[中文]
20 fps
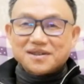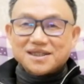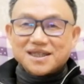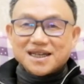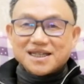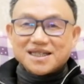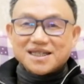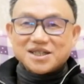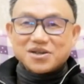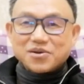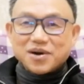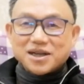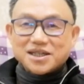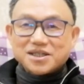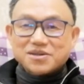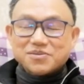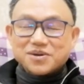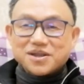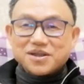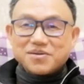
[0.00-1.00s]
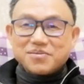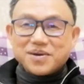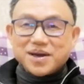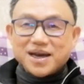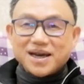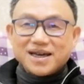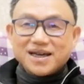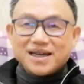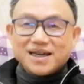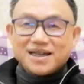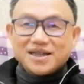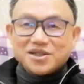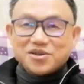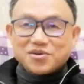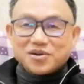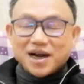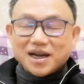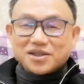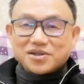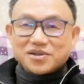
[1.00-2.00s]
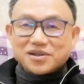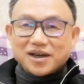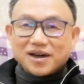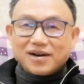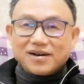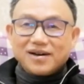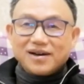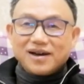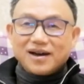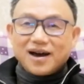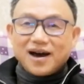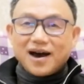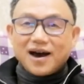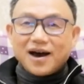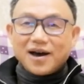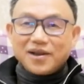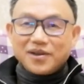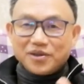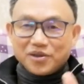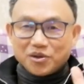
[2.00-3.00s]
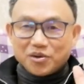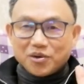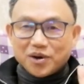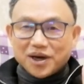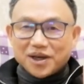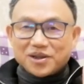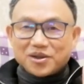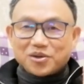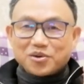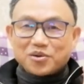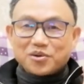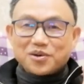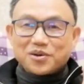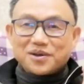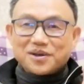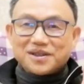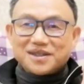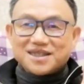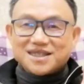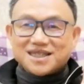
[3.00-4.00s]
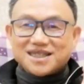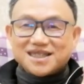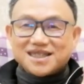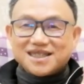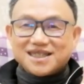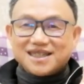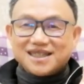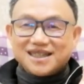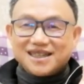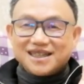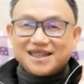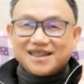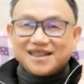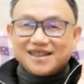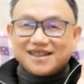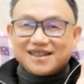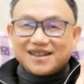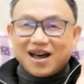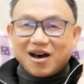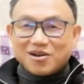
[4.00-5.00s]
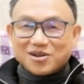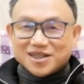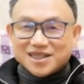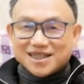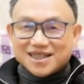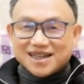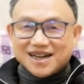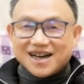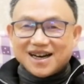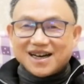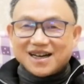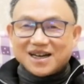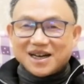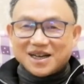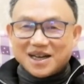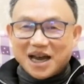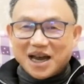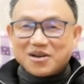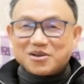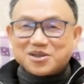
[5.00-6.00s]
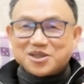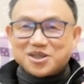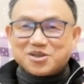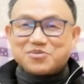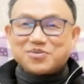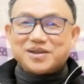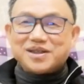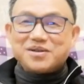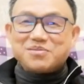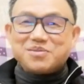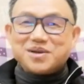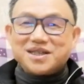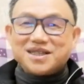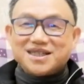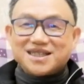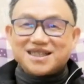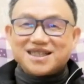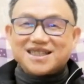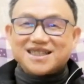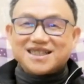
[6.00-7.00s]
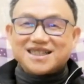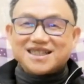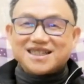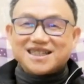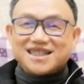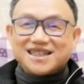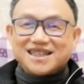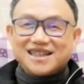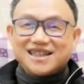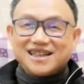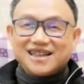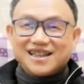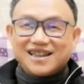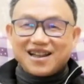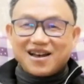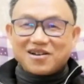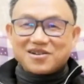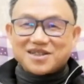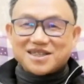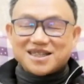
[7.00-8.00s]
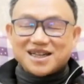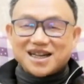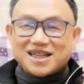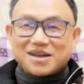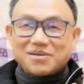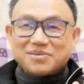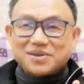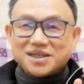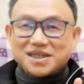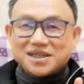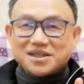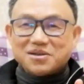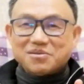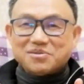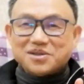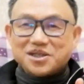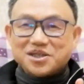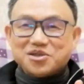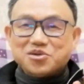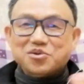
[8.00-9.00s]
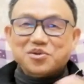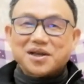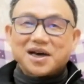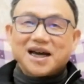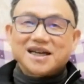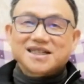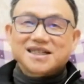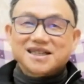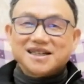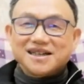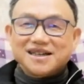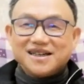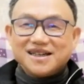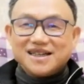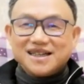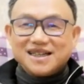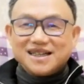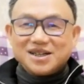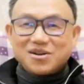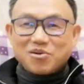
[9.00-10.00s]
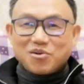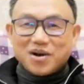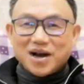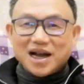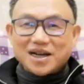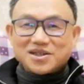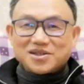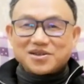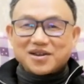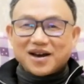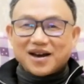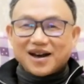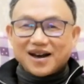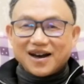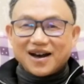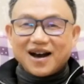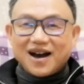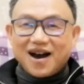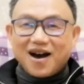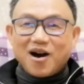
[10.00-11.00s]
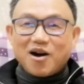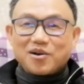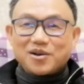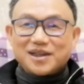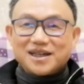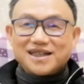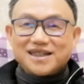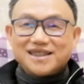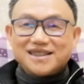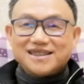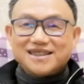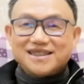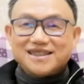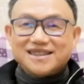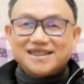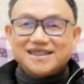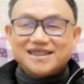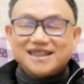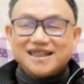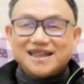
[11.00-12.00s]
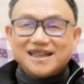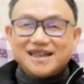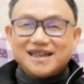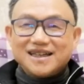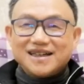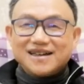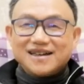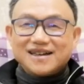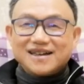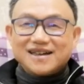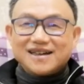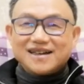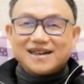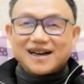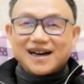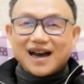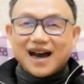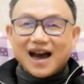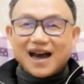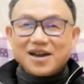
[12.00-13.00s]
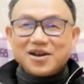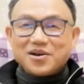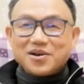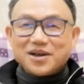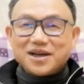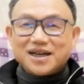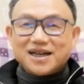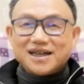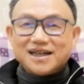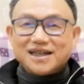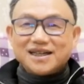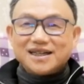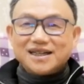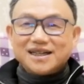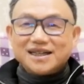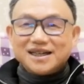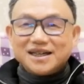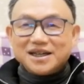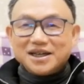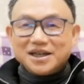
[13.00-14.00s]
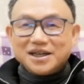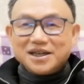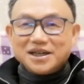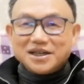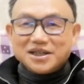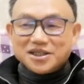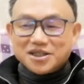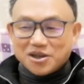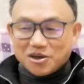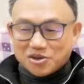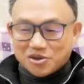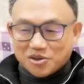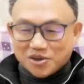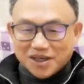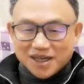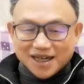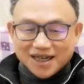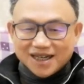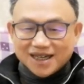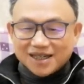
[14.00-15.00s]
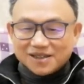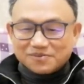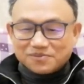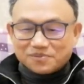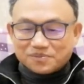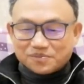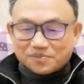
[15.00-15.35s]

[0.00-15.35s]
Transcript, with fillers: 在西瓜视频里面，就感觉到很多很多这些老师啊，还有记不得名字的这些老师啊，他们这些东西做的还是我感觉到很好的。嗯，还有一个叫做一个。